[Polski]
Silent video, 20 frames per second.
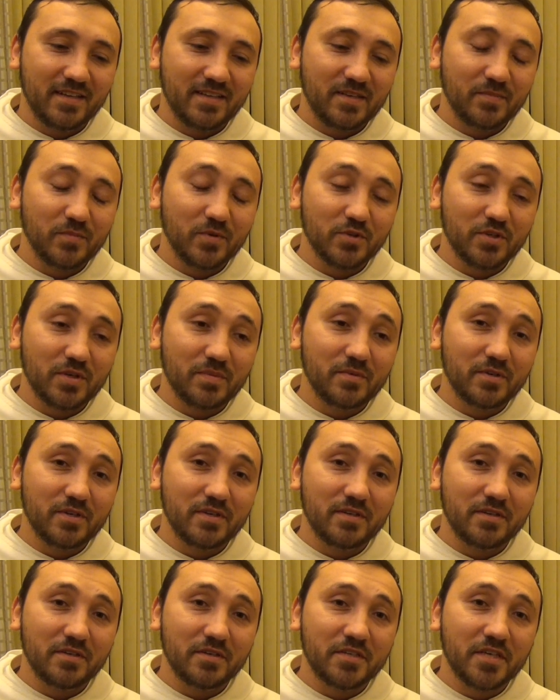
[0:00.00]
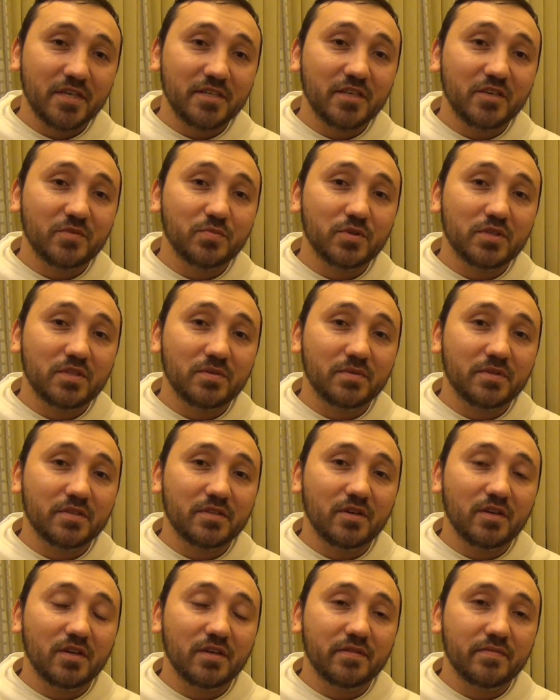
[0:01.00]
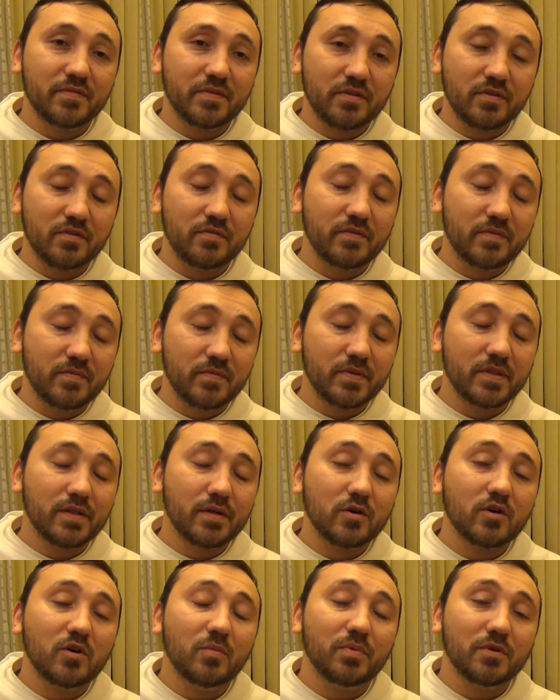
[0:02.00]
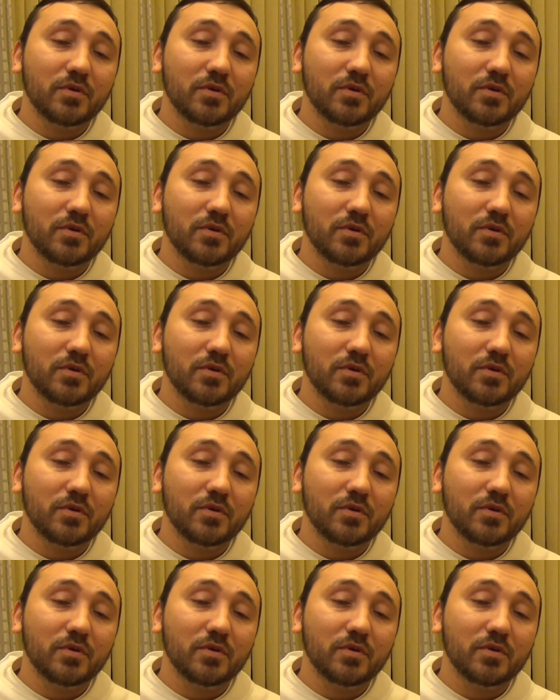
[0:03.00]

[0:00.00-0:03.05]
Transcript: I możemy siedzieć przy tym stole z wysoko